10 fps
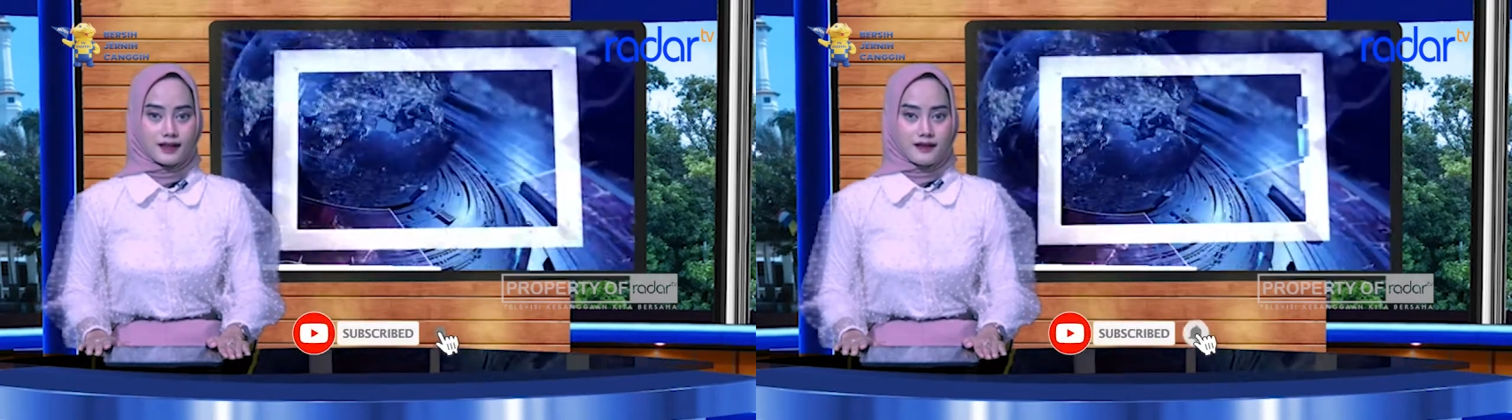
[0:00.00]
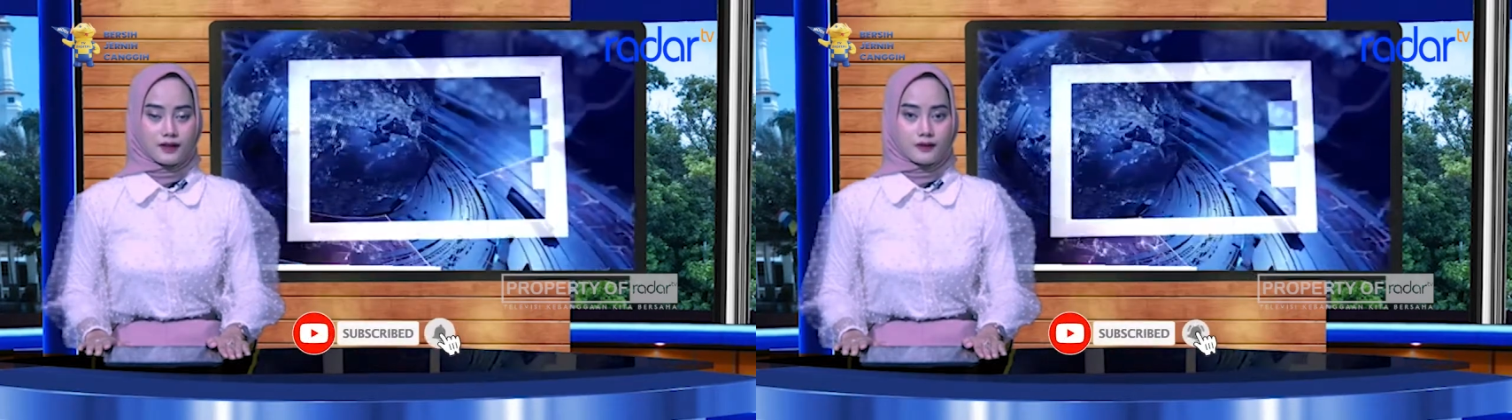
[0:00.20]

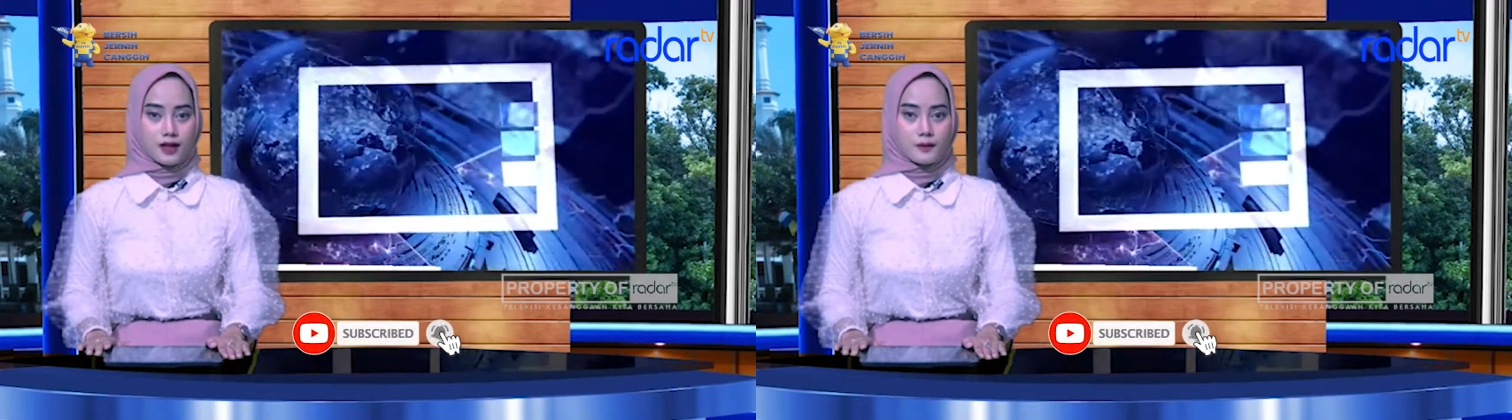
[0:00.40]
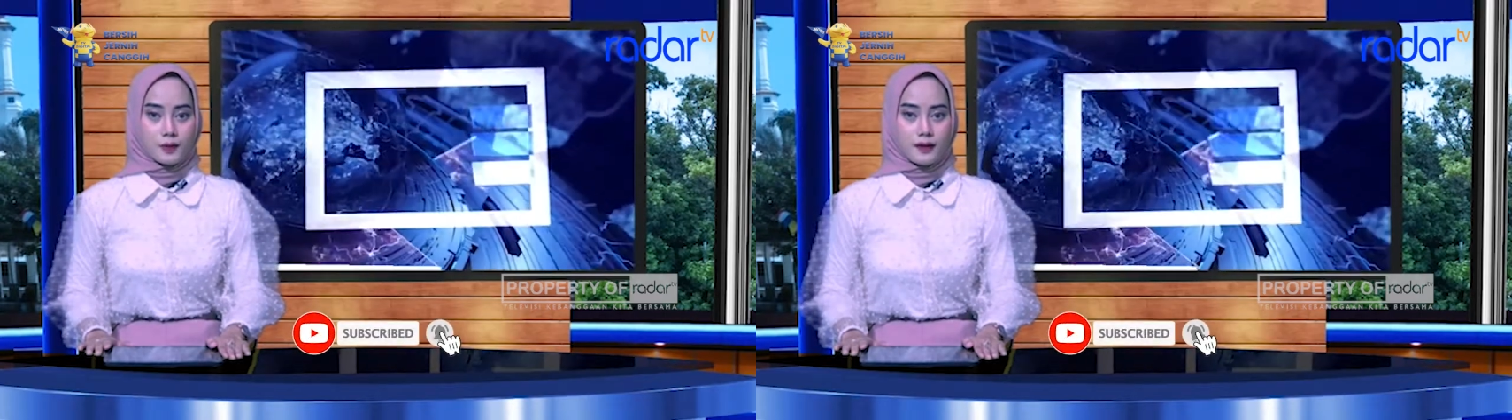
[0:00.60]

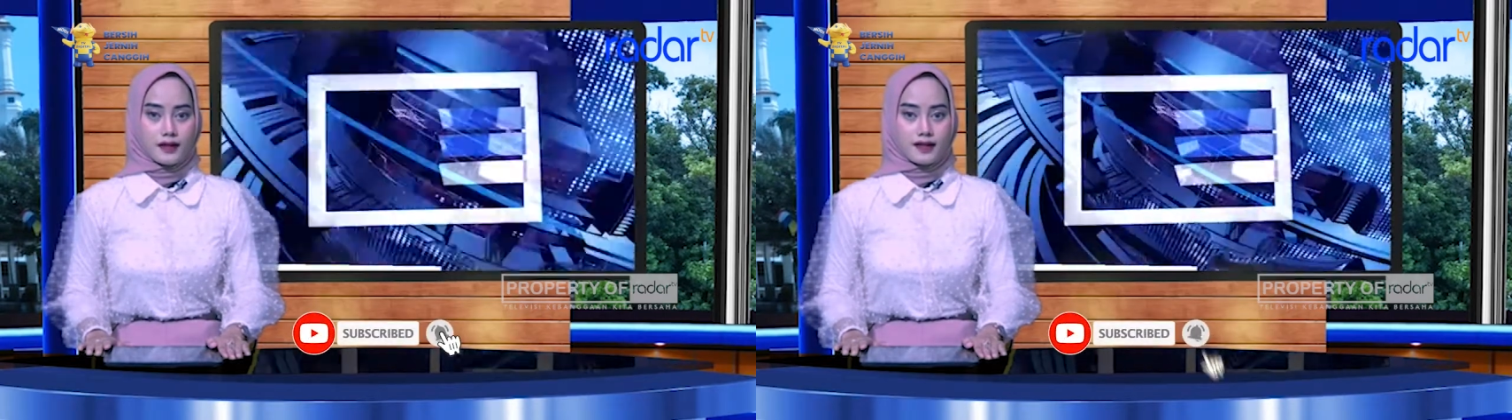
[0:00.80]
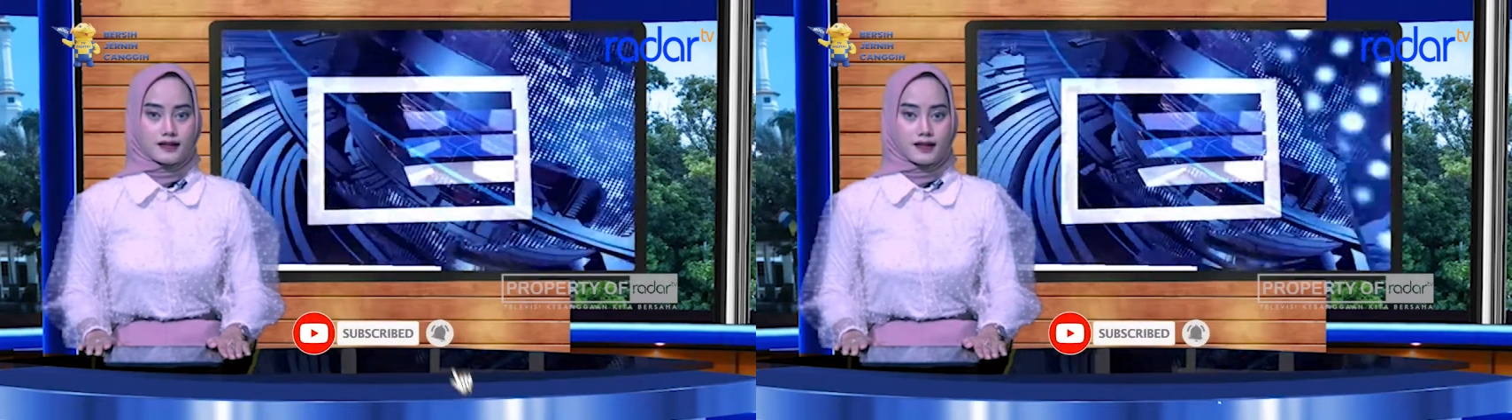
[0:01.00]
Santunan
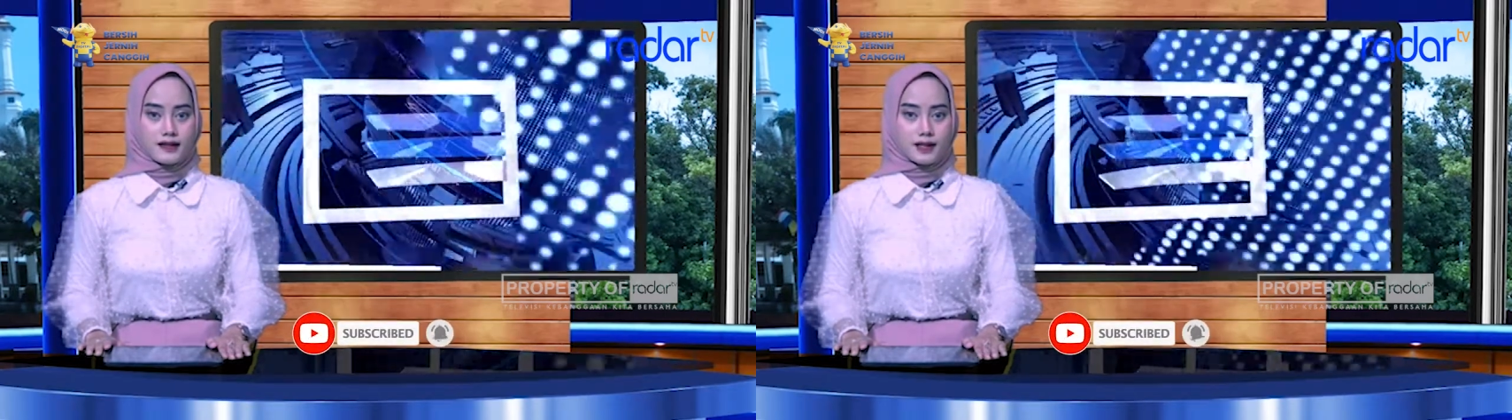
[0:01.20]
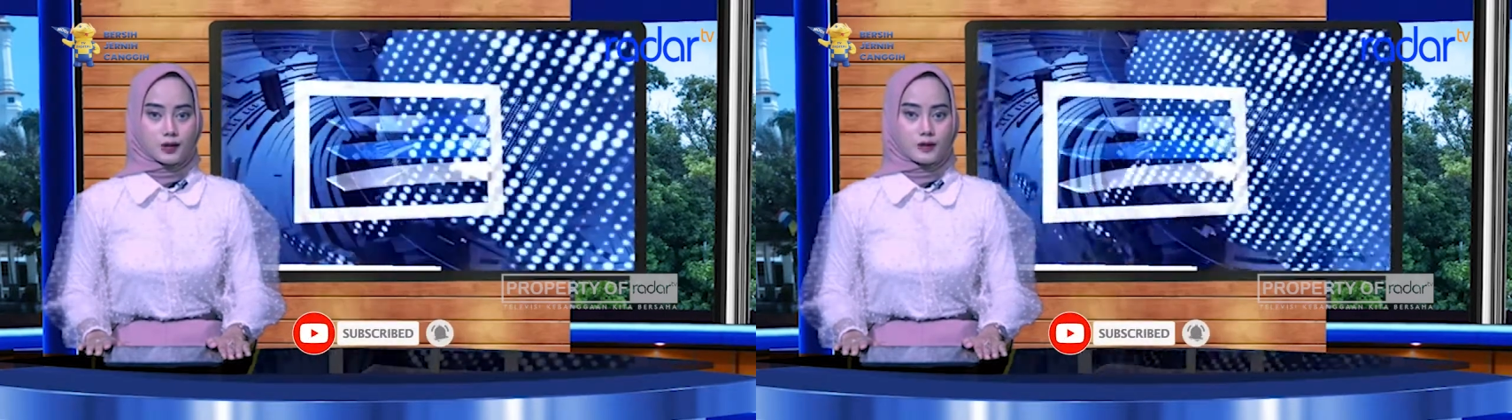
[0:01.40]
merupakan
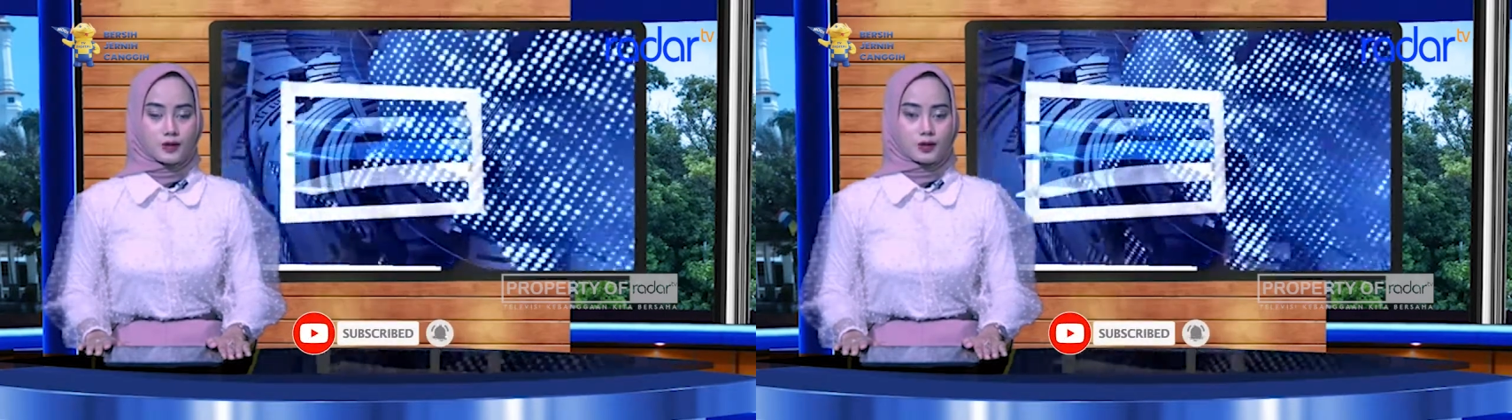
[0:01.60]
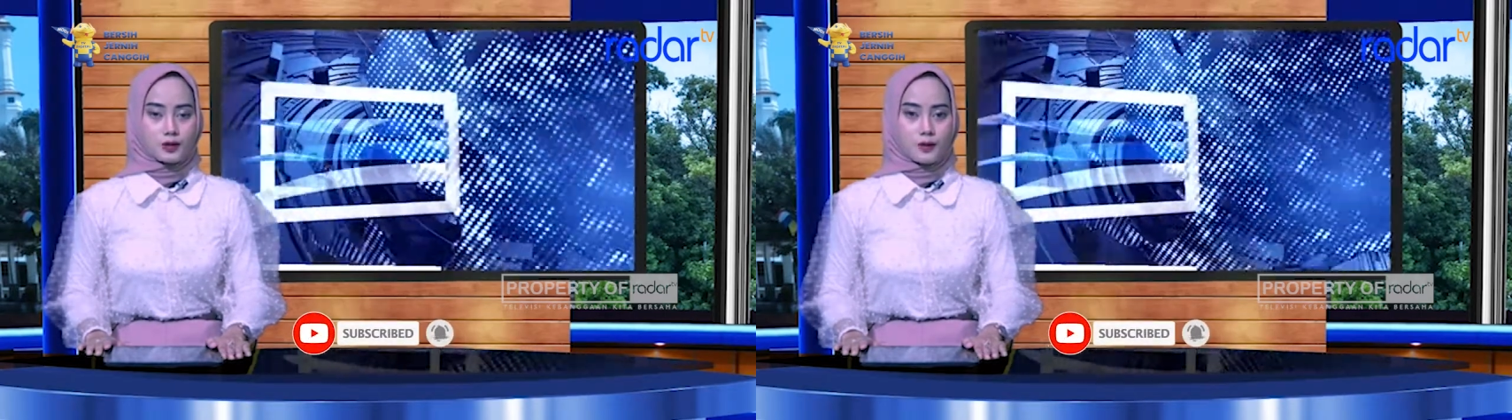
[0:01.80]
salah satu
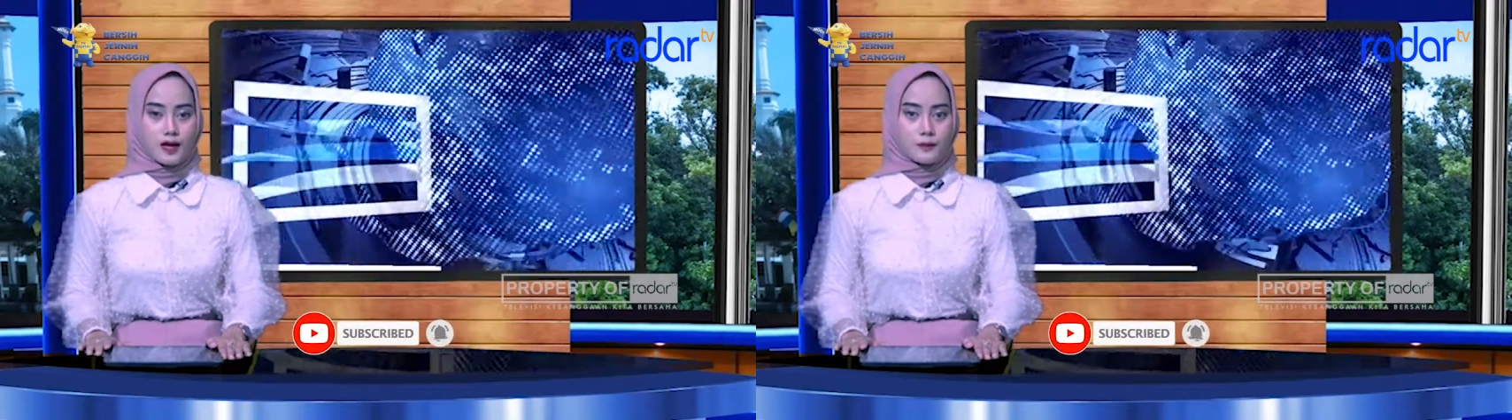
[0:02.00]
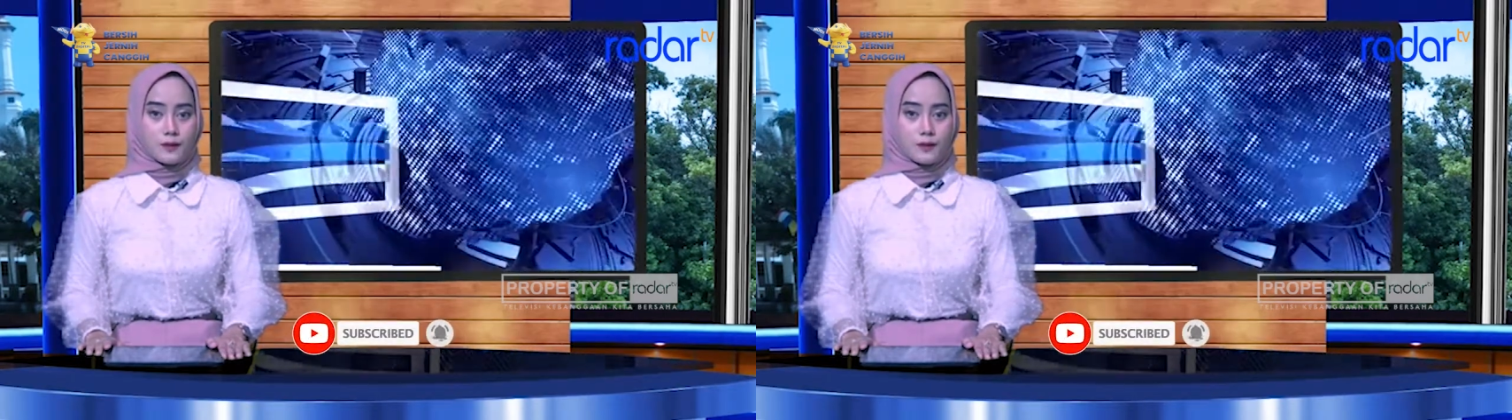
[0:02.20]
bentuk upaya